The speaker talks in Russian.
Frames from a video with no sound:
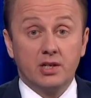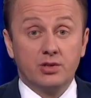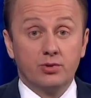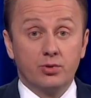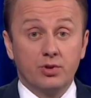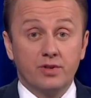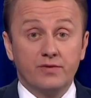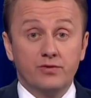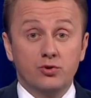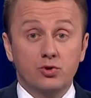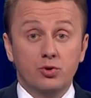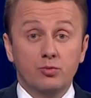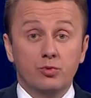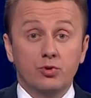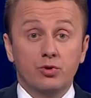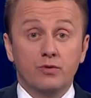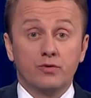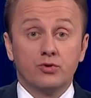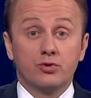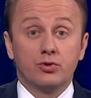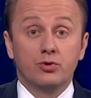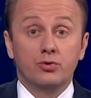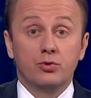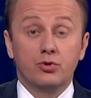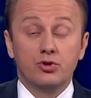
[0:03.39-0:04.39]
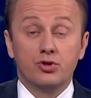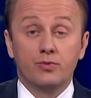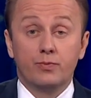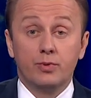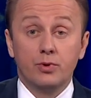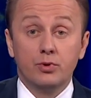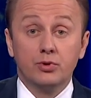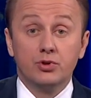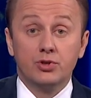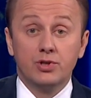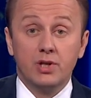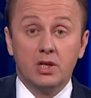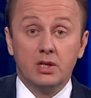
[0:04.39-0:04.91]
который всю минувшую ночь
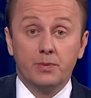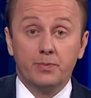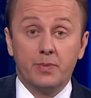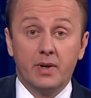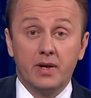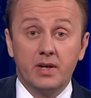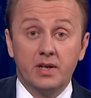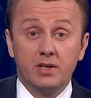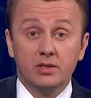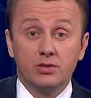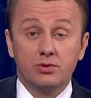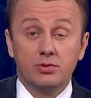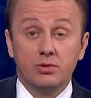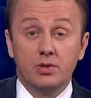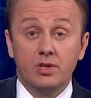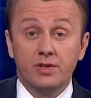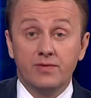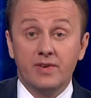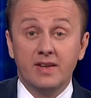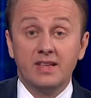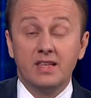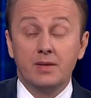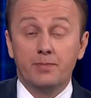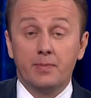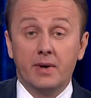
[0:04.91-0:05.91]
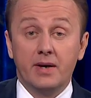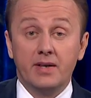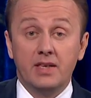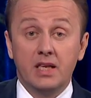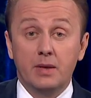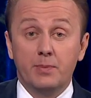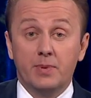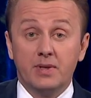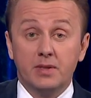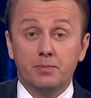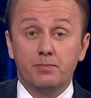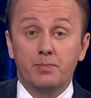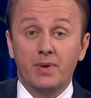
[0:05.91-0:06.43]
блуждал по лесу и едва не
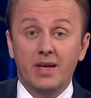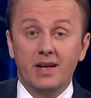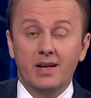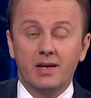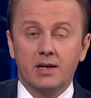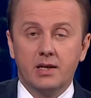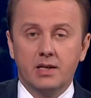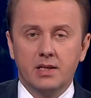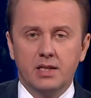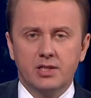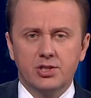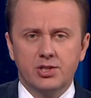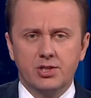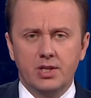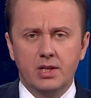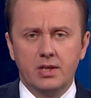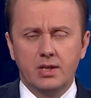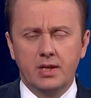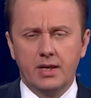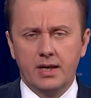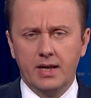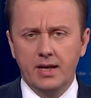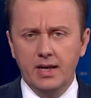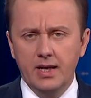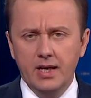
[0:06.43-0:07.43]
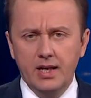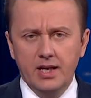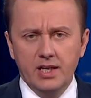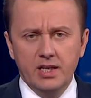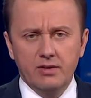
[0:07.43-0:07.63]
погиб от переохлаждения.